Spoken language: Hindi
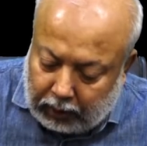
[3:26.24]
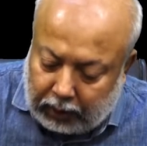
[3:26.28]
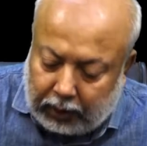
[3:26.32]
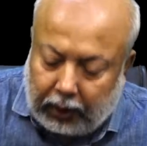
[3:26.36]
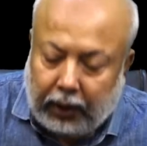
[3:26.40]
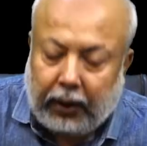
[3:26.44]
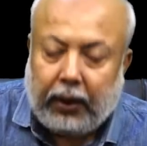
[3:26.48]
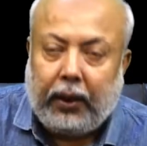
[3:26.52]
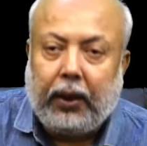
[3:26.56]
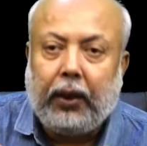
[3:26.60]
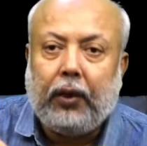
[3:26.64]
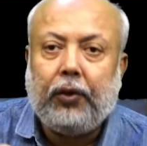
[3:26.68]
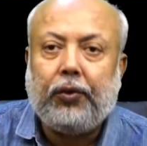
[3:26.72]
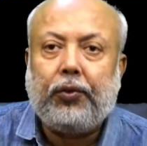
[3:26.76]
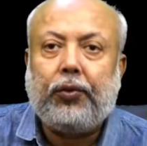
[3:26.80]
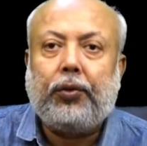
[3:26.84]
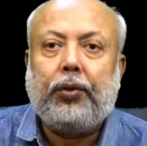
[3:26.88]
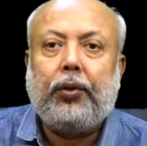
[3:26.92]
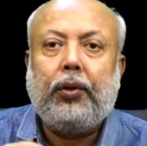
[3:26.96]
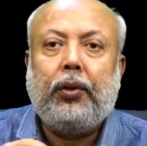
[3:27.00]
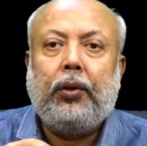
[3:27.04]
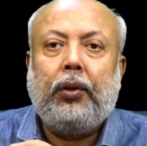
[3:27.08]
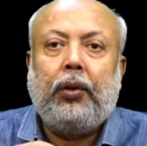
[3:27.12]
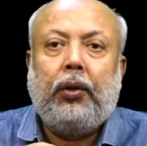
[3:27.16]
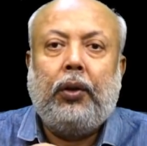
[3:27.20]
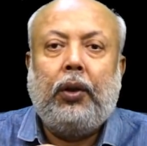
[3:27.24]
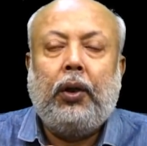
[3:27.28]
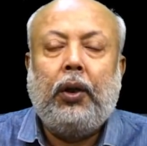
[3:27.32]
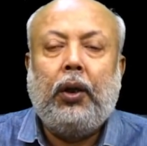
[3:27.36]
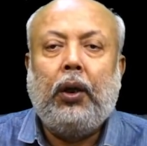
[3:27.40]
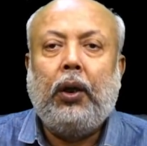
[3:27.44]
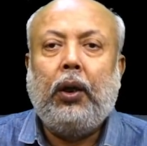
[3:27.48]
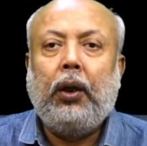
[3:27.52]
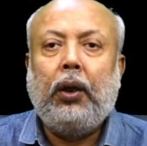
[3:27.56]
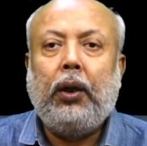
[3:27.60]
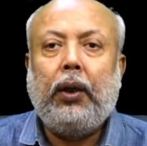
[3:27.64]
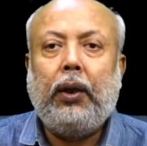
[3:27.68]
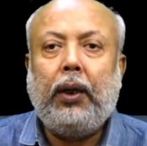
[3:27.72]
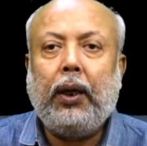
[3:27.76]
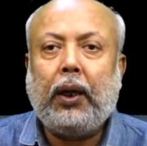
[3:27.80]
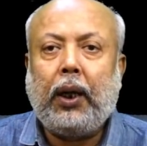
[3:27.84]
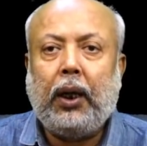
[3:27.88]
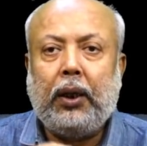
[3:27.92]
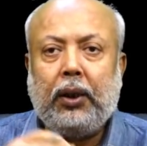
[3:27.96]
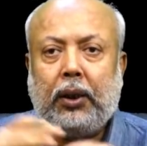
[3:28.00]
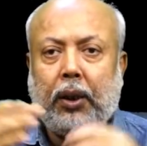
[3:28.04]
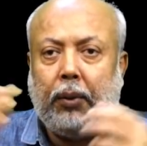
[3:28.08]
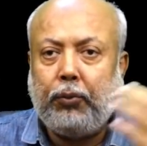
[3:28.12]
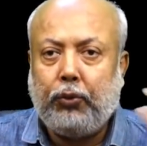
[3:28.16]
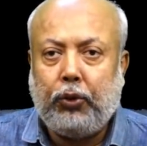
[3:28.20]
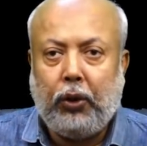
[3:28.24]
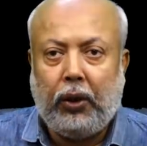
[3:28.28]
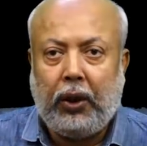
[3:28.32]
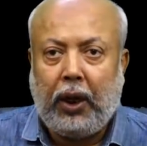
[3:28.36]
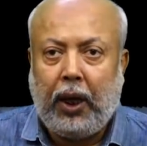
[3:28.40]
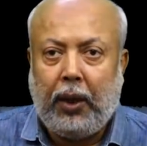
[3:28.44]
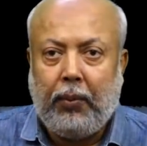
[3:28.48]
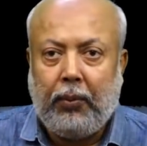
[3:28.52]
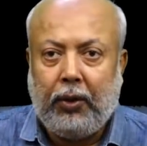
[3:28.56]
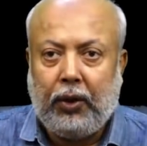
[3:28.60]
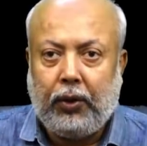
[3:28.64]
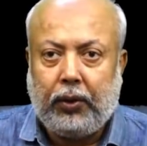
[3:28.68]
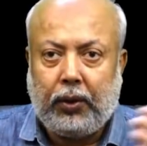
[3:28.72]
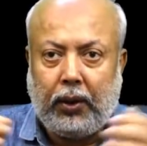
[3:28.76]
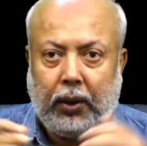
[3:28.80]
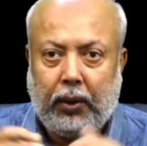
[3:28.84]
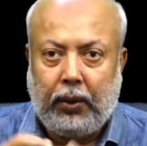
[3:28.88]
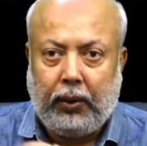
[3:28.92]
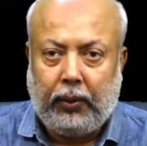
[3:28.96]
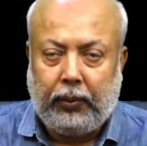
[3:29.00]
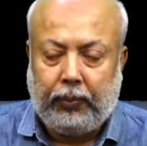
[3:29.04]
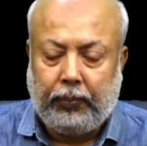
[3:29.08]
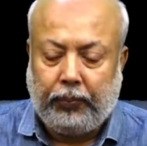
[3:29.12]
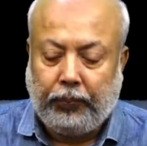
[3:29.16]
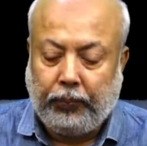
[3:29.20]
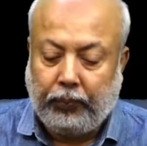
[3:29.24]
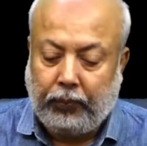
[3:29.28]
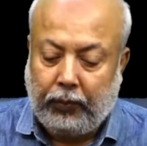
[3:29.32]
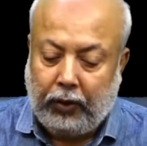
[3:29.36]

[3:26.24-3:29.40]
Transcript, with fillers: सेंटेंस ये कंसेप्चुअल डायमेंशन है